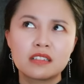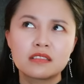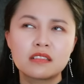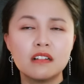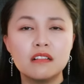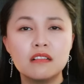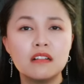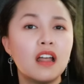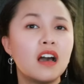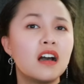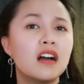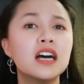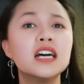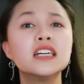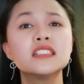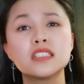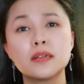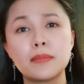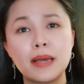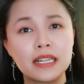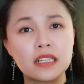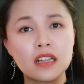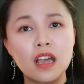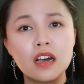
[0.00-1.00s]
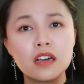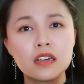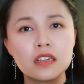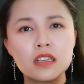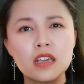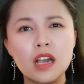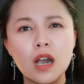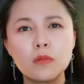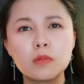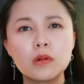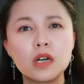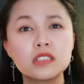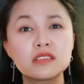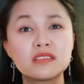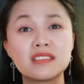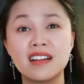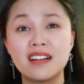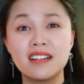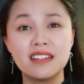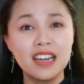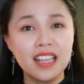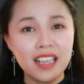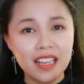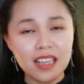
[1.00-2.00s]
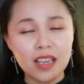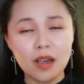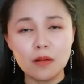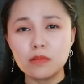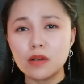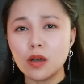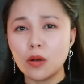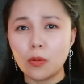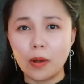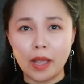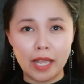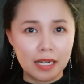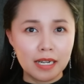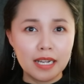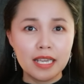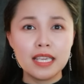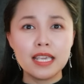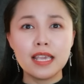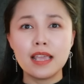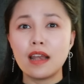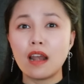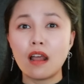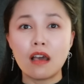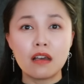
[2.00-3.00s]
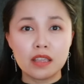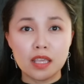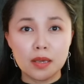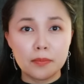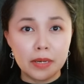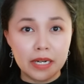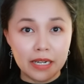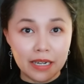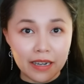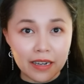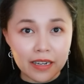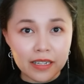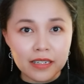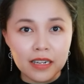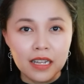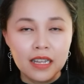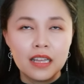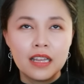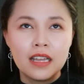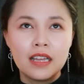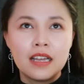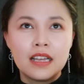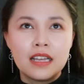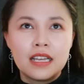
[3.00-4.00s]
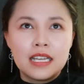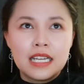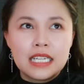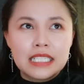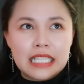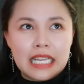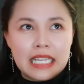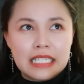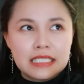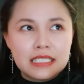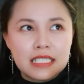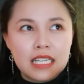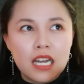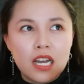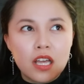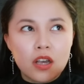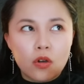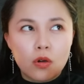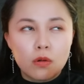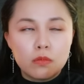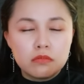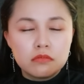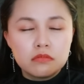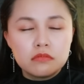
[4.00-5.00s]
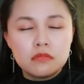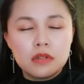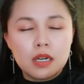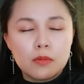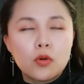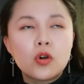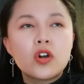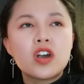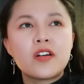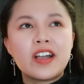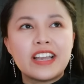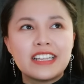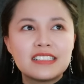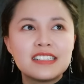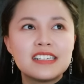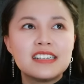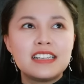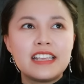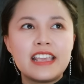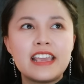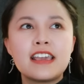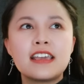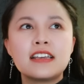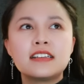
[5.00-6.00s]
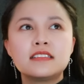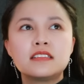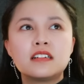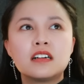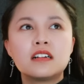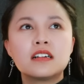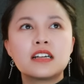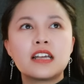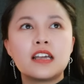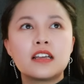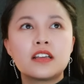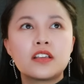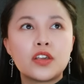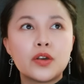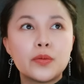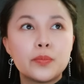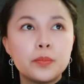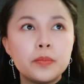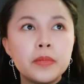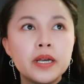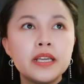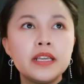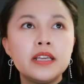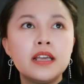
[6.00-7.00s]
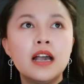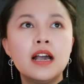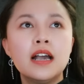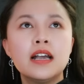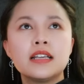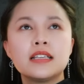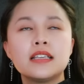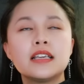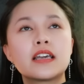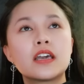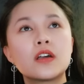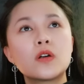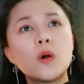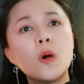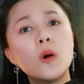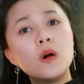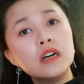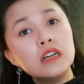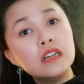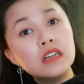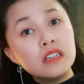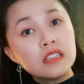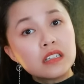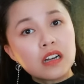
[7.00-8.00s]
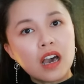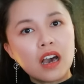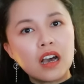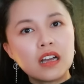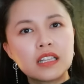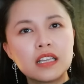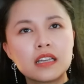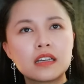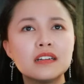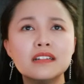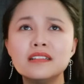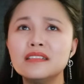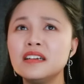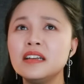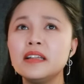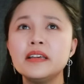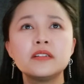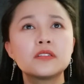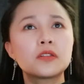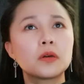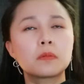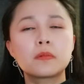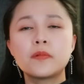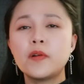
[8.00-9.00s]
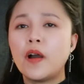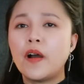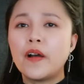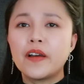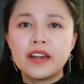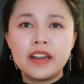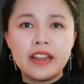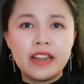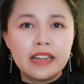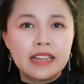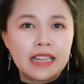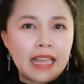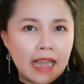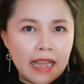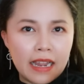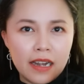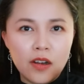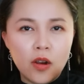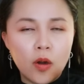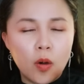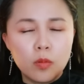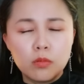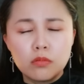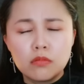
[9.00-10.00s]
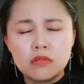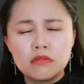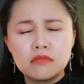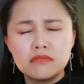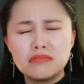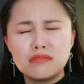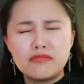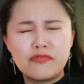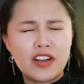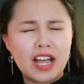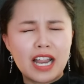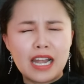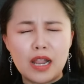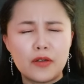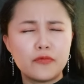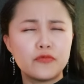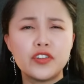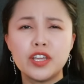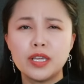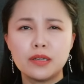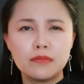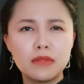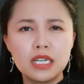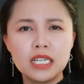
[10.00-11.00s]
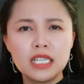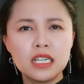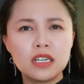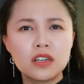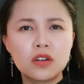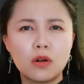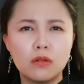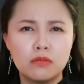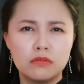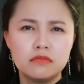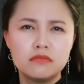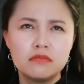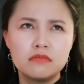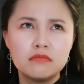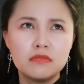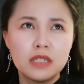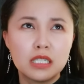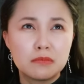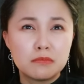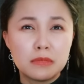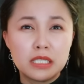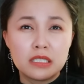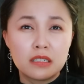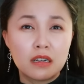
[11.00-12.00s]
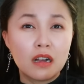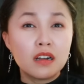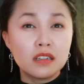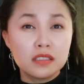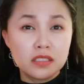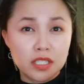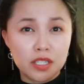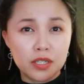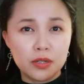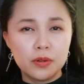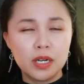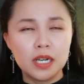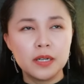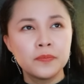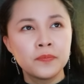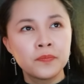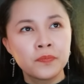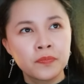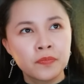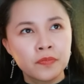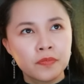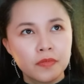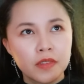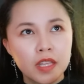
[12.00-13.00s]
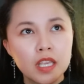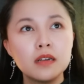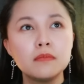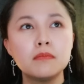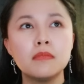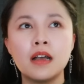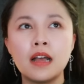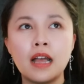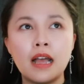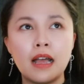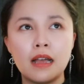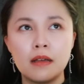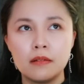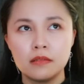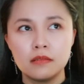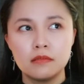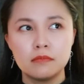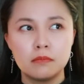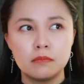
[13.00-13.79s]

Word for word: tự lo hết cho bản thân chứ không có trợ lý không có quản lý gì lo cho mình hết thành ra là cũng là một cái khoảng thời gian khó khăn cho mi vậy cái cô hương đó thì cứ liên tục gọi điện cãi lộn và làm phiền mi cũng bực mình khó chịu á nhưng mà